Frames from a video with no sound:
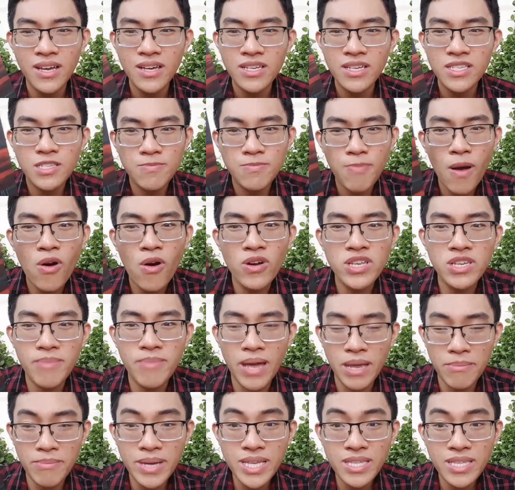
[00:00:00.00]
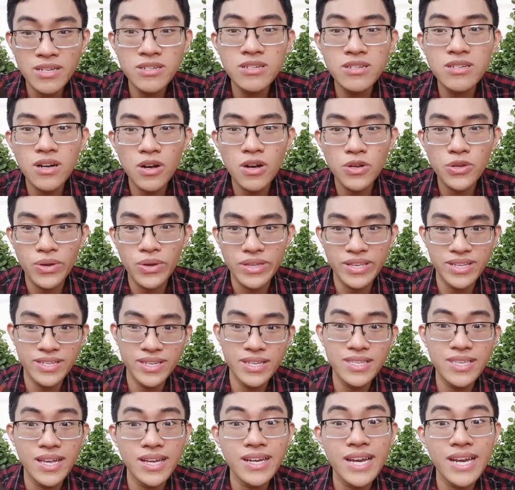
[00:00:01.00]
spoil cho bạn biết trước có chuyện gì sẽ
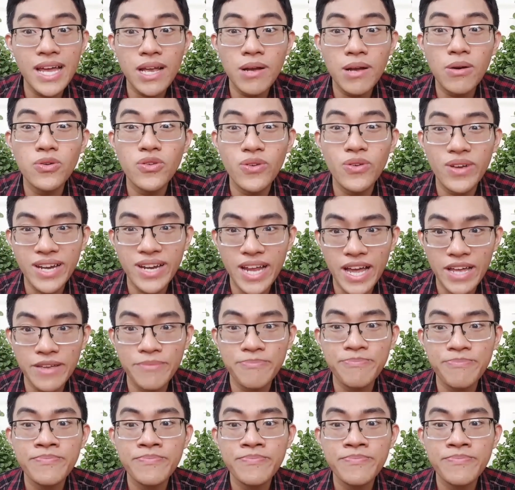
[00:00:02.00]
xảy ra câu chuyện này